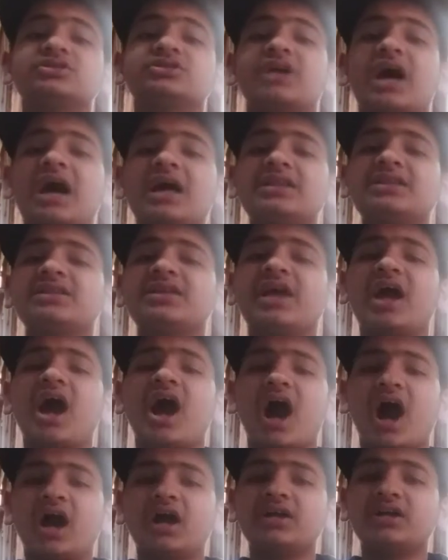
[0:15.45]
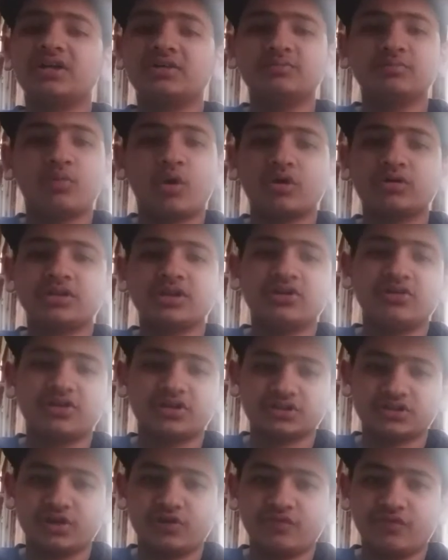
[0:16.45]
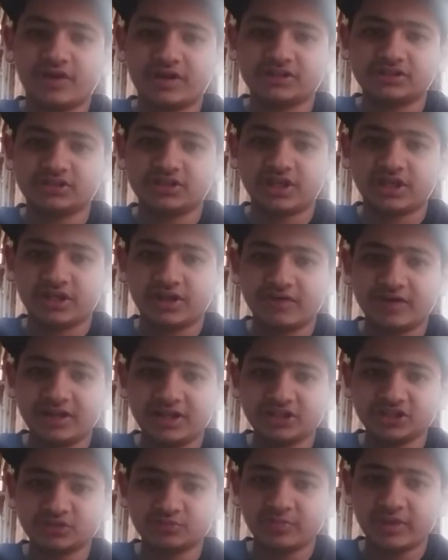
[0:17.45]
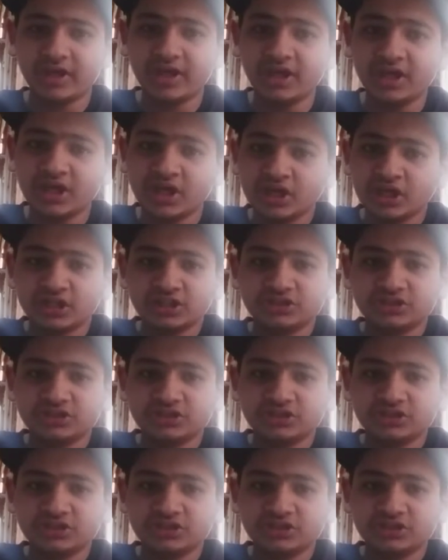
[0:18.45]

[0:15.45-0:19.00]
सात या आठ हम बहुत इंटरेस्टिंग फैक्ट्स देखने वाले हैं इसमें